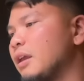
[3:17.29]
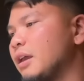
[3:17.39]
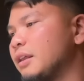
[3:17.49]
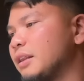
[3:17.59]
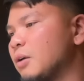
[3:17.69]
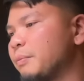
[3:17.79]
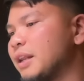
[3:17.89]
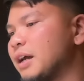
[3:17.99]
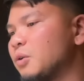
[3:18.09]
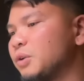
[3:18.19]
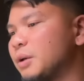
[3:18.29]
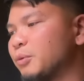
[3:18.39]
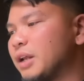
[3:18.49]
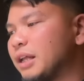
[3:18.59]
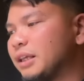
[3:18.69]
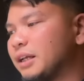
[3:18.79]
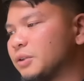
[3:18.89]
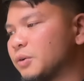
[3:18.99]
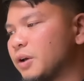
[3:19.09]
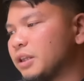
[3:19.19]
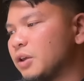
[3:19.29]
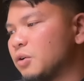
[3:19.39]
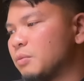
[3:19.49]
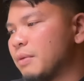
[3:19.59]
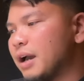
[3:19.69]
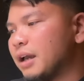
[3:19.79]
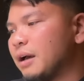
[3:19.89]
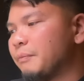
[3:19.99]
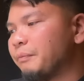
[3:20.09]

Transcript: Now, pinakauna po nating katuruan ngayong umaga,